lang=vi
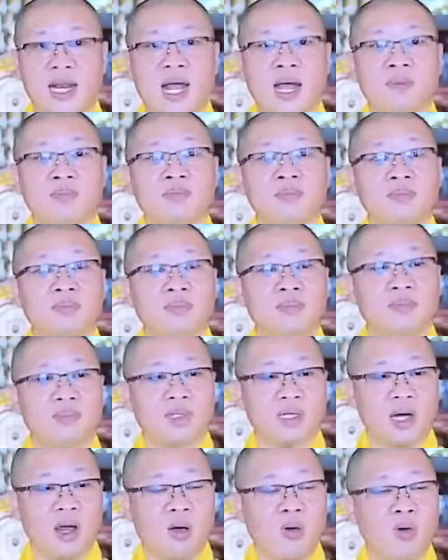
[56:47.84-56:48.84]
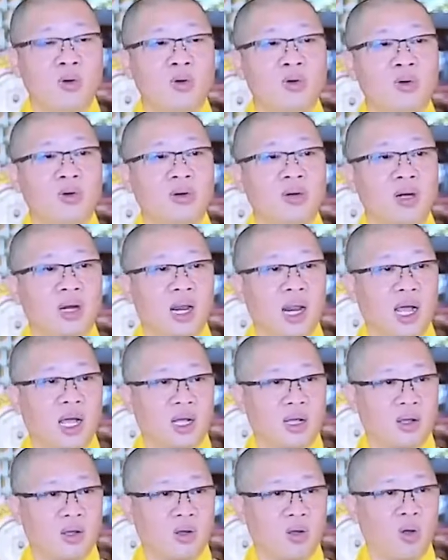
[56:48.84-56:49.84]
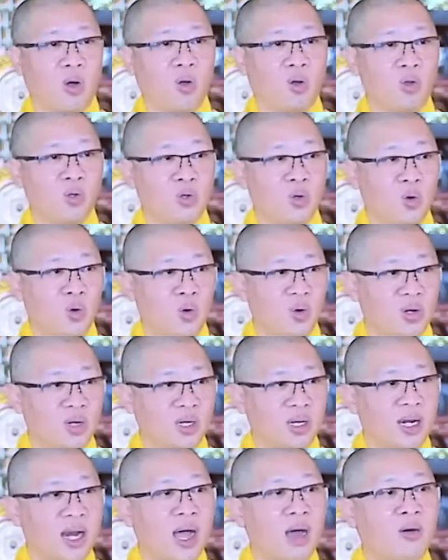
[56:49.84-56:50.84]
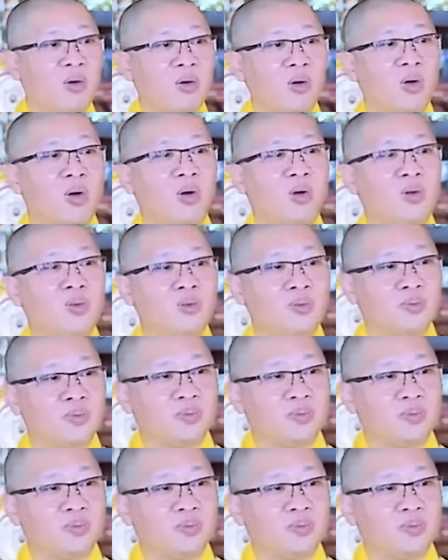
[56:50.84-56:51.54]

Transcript: đáp đâu là cội nguồn đau khổ.